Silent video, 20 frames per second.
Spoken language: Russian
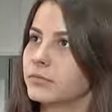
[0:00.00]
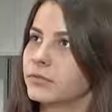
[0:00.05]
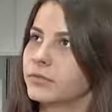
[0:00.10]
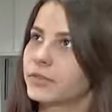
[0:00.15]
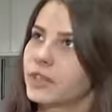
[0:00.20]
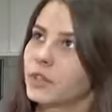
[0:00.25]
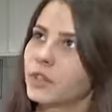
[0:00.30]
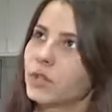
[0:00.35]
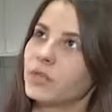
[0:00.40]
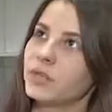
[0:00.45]

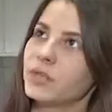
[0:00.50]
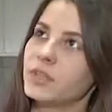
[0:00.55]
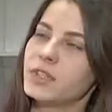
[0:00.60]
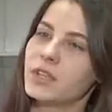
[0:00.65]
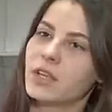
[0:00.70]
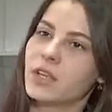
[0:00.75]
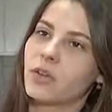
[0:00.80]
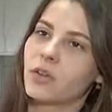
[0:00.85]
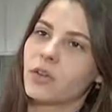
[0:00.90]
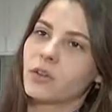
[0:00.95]
в таком
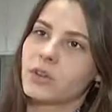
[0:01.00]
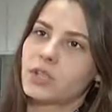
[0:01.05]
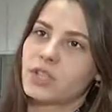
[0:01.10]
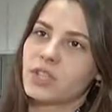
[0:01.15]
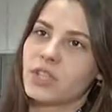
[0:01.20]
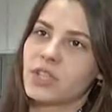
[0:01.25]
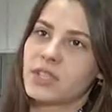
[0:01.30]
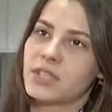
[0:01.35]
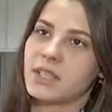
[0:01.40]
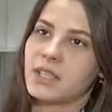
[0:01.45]
виде, какой он
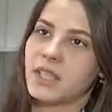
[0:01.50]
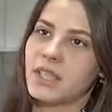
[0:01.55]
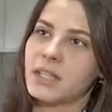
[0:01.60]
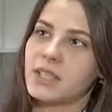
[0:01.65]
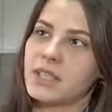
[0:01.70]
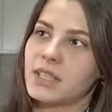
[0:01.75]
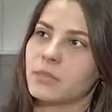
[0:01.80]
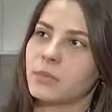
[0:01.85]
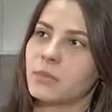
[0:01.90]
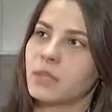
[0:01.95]
сейчас
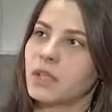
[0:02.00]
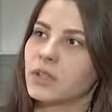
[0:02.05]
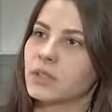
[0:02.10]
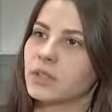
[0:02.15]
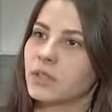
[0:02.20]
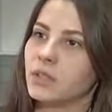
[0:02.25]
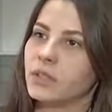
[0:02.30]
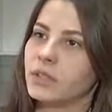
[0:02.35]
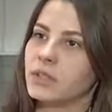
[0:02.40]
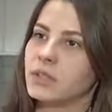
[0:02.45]
есть, мы
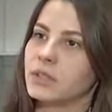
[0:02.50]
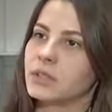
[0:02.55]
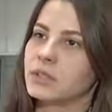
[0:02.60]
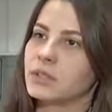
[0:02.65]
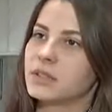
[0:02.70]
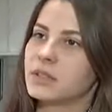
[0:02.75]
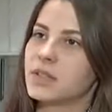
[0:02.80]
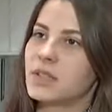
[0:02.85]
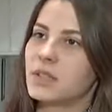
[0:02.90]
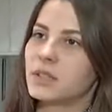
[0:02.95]

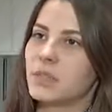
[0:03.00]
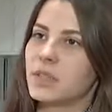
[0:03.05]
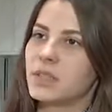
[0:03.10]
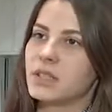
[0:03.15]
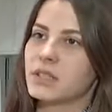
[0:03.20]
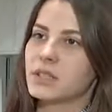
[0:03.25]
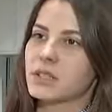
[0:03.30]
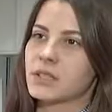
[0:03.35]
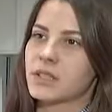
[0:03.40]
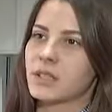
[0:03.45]
готовились три
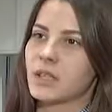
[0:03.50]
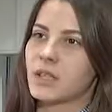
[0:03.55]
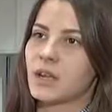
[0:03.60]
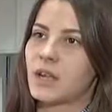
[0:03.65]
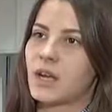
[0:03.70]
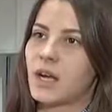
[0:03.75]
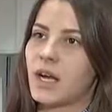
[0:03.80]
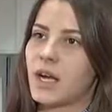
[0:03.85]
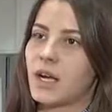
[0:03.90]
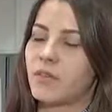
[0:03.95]

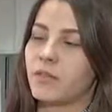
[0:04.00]
месяца, а